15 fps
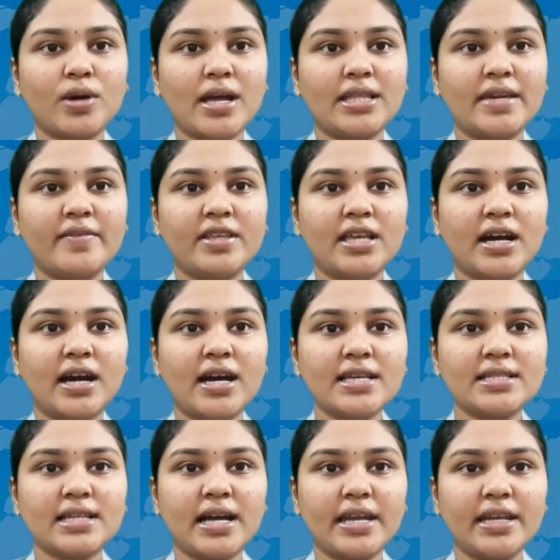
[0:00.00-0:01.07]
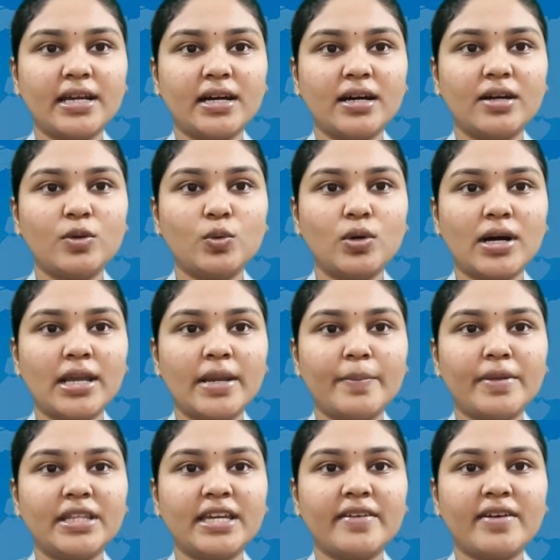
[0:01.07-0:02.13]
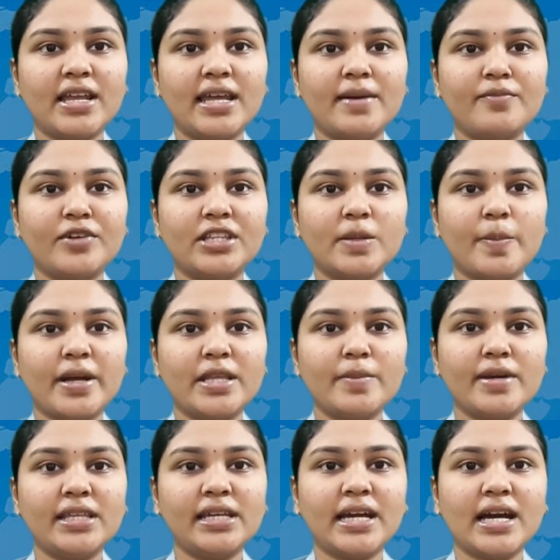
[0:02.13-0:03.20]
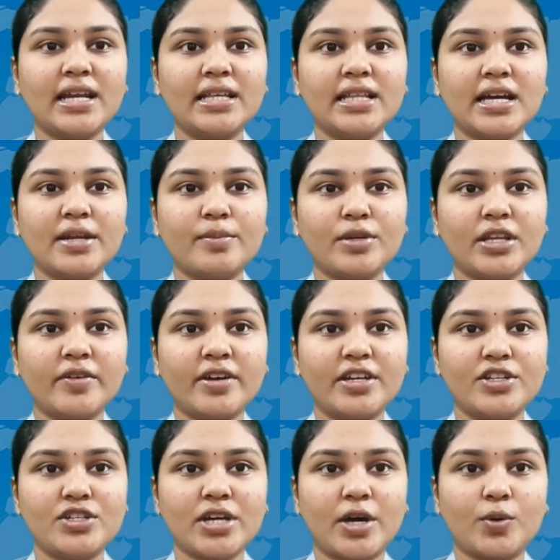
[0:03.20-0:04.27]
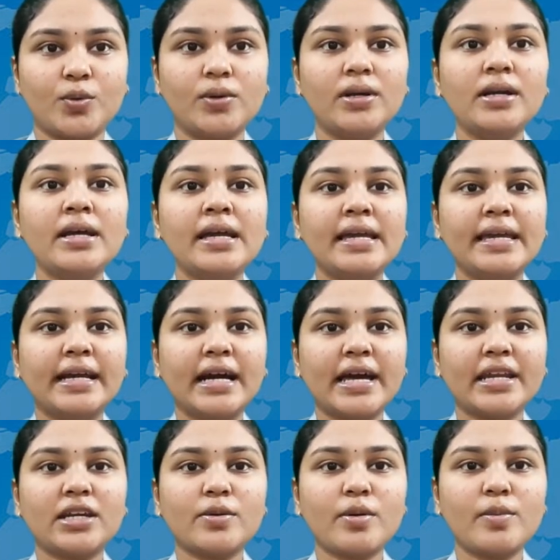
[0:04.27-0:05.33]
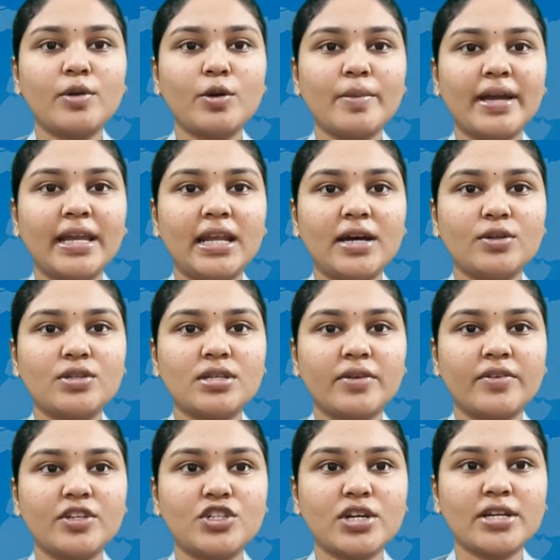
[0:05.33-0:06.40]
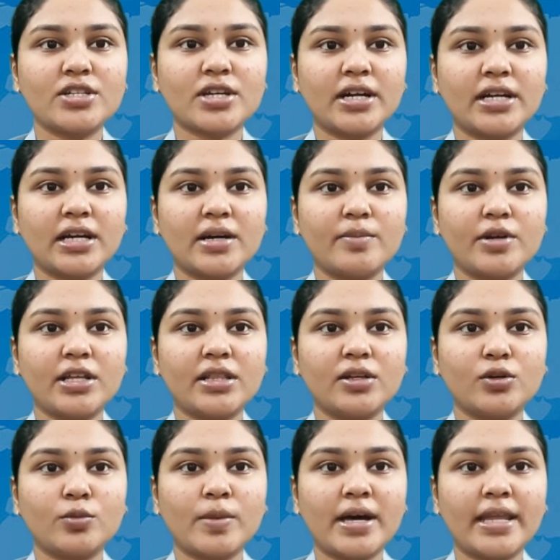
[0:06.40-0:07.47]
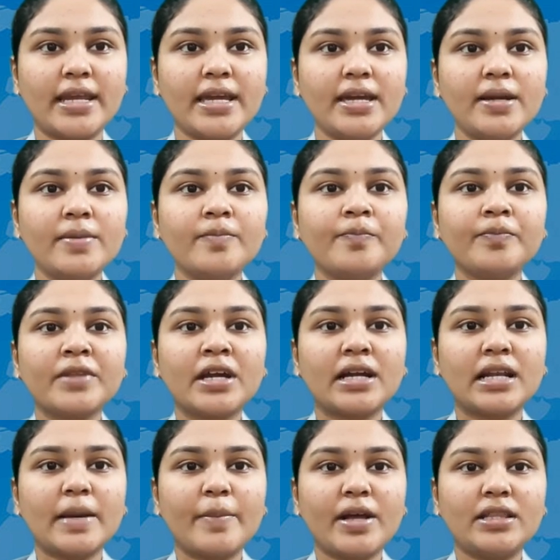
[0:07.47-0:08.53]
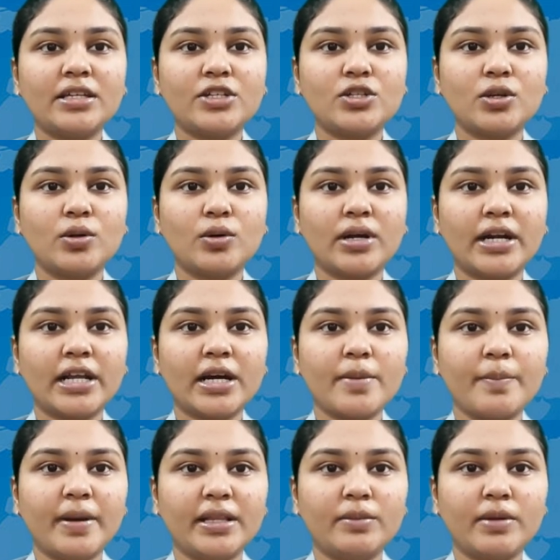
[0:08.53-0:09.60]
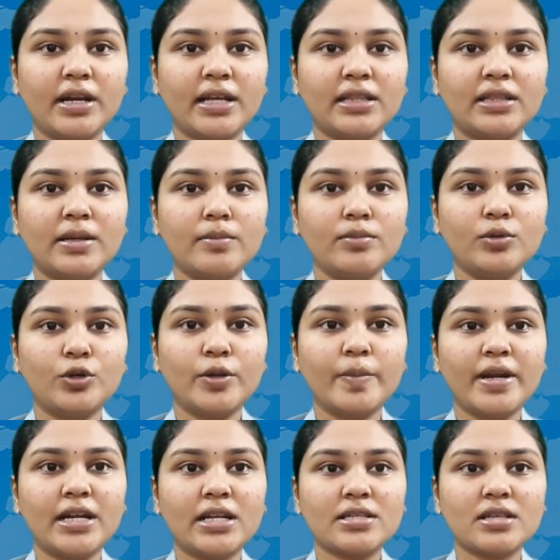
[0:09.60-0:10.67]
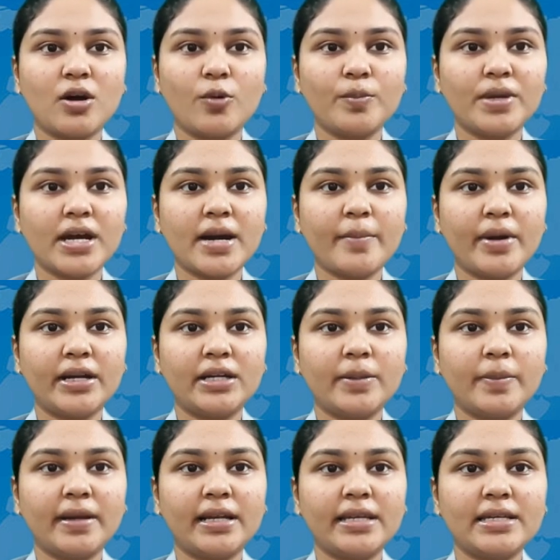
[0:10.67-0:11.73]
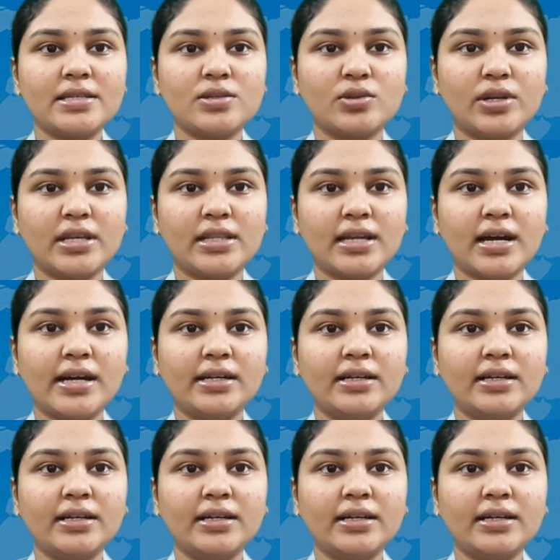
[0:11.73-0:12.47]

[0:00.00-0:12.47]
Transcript: అదేవిధంగా స్థానిక నూకాలమ్మ దేవాలయం వద్ద పది మందికి అన్నదానం నిర్వహించారు ఈ కార్యక్రమంలో మహిళా ఉత్సవ ఇన్ఛార్జ్ కటకం రత్నకుమారి క్లబ్ అధ్యక్షులు కటకం పద్మరత్నం గుడిమెట్ల సౌమ్య మట్టపల్లి సునీత